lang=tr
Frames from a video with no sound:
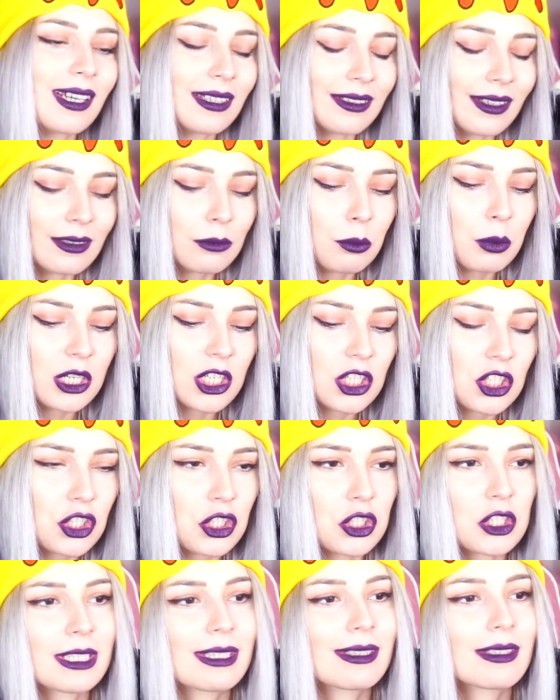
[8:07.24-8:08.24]
sanat
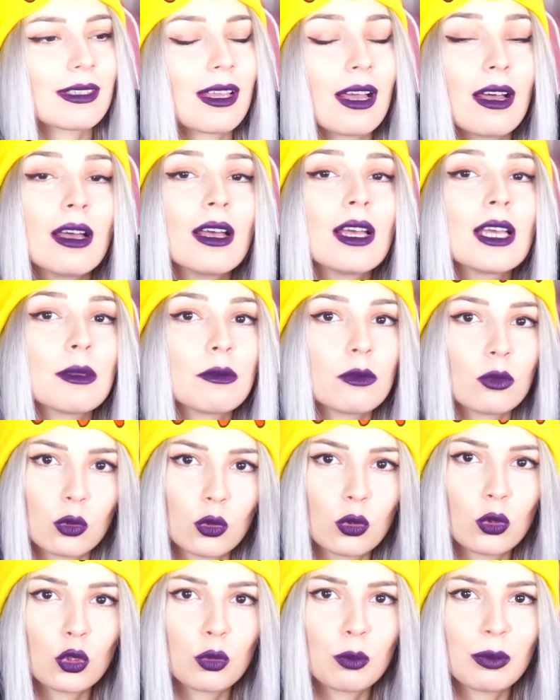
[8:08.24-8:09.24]
bakış açısına
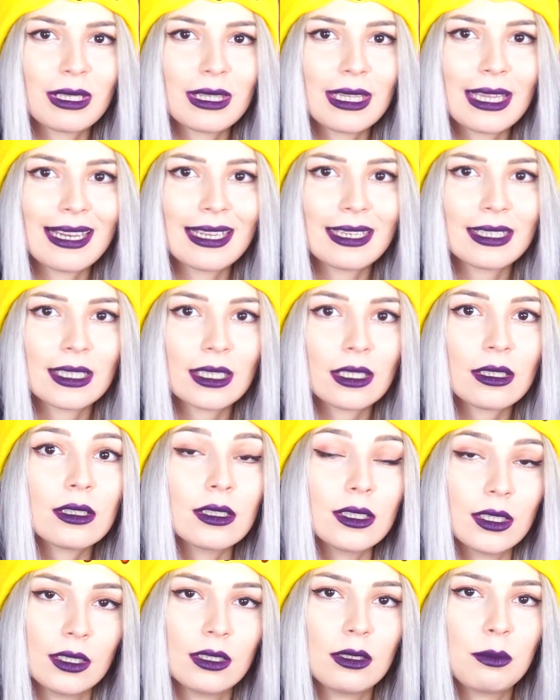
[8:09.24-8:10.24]
Türk pideleri,
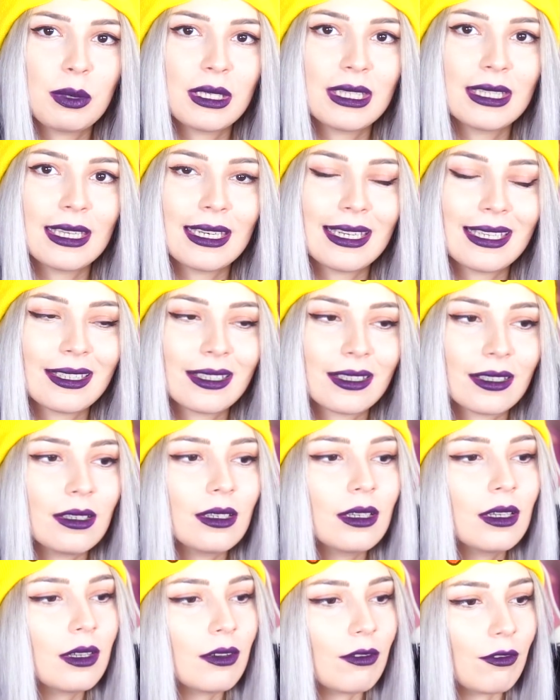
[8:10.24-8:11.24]
kır
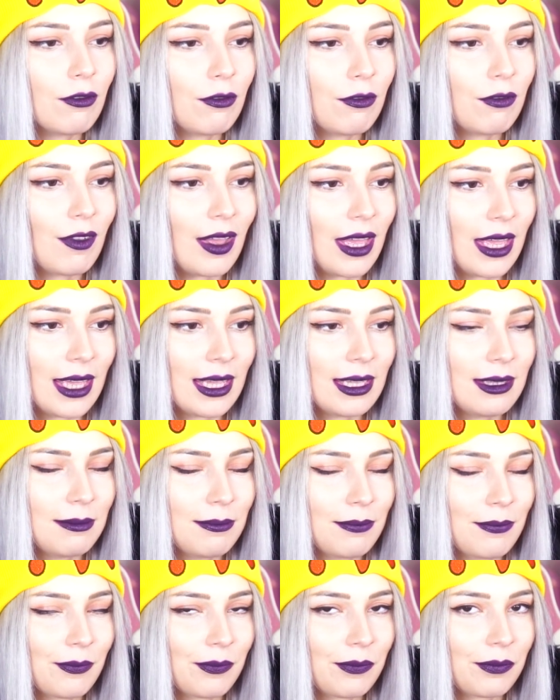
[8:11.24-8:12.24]
pideleri ve
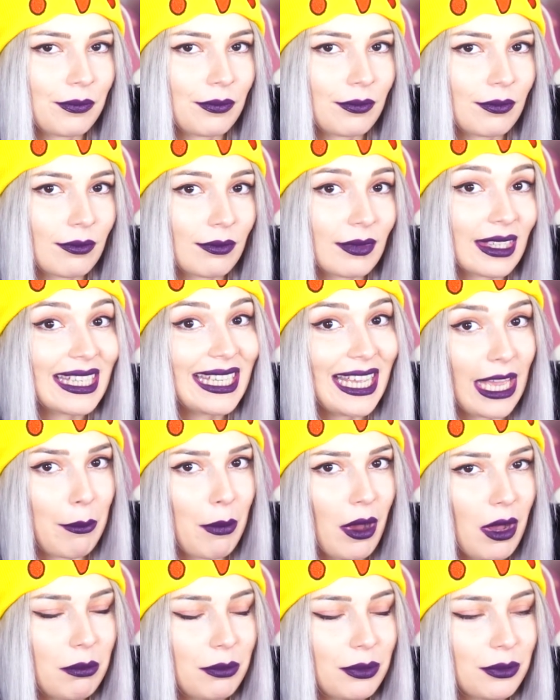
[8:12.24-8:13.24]

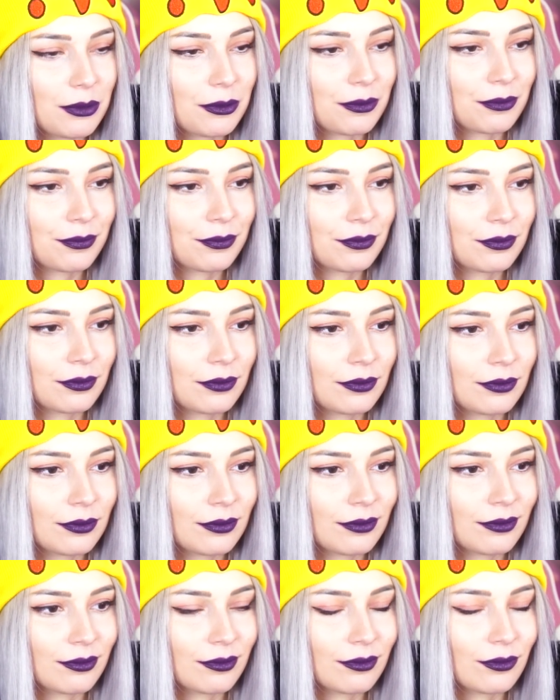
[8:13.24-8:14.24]
kebap
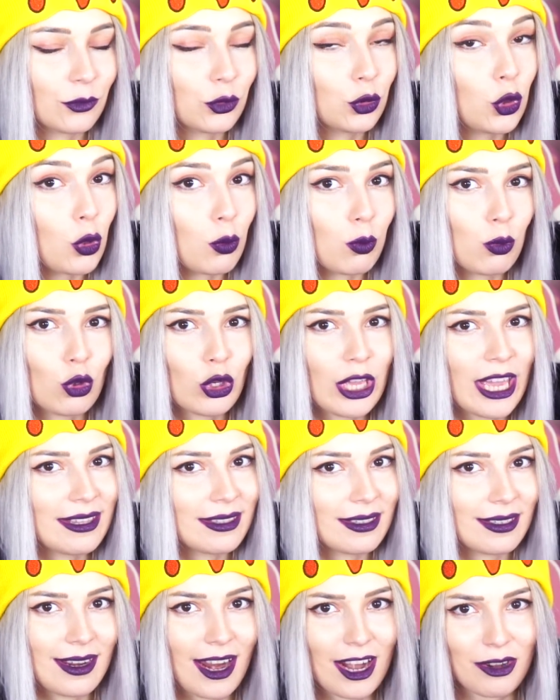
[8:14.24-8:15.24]
çok büyük
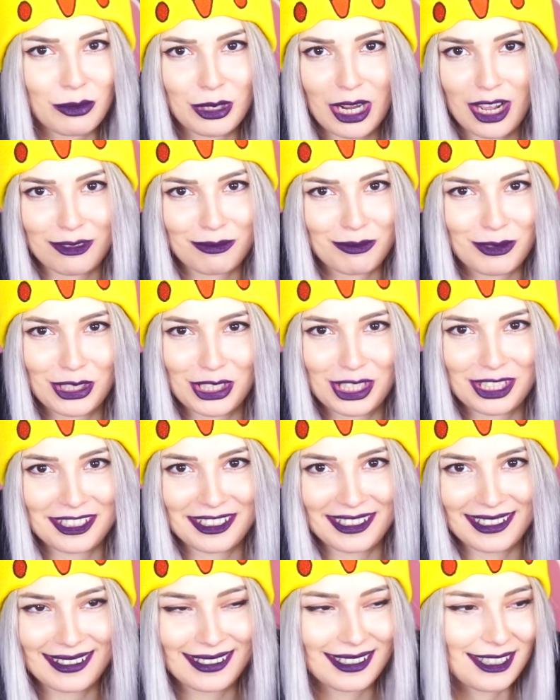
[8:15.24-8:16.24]
etkiler
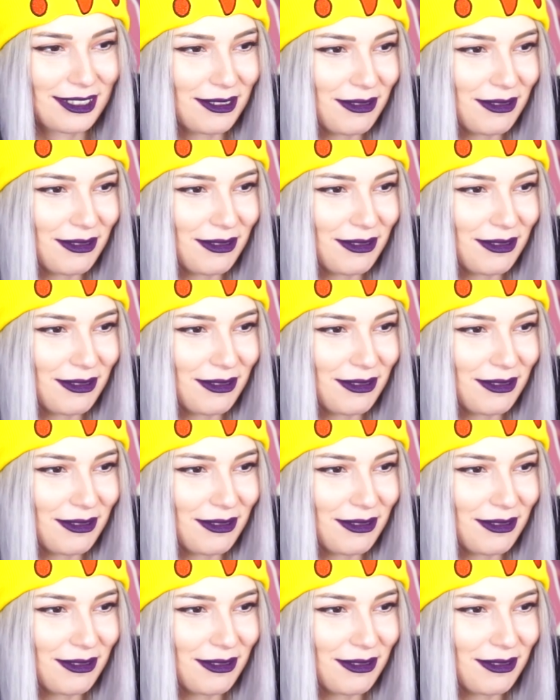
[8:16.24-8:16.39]
bırakmıştır.